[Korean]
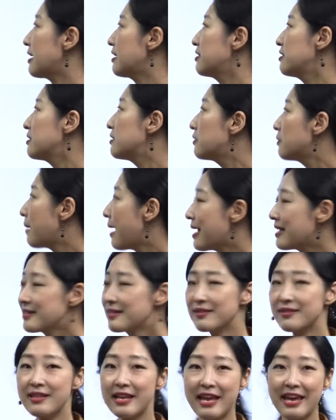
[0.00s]
and
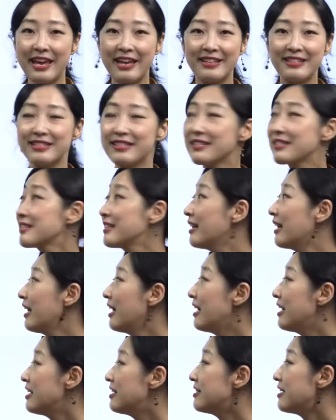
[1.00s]
grasslands.
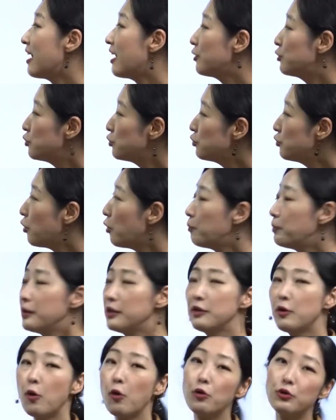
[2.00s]
자,
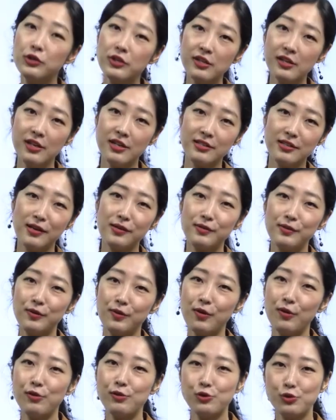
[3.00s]
두꺼비는 어디에
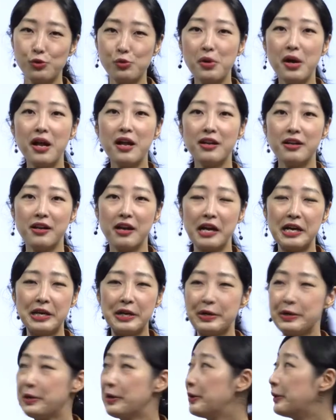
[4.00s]
사는 걸
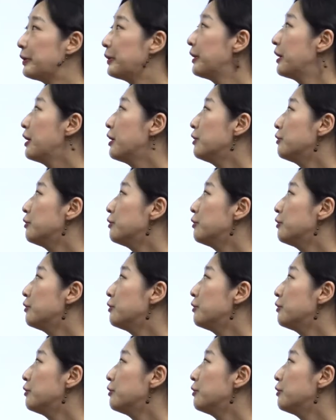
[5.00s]
좋아할까요?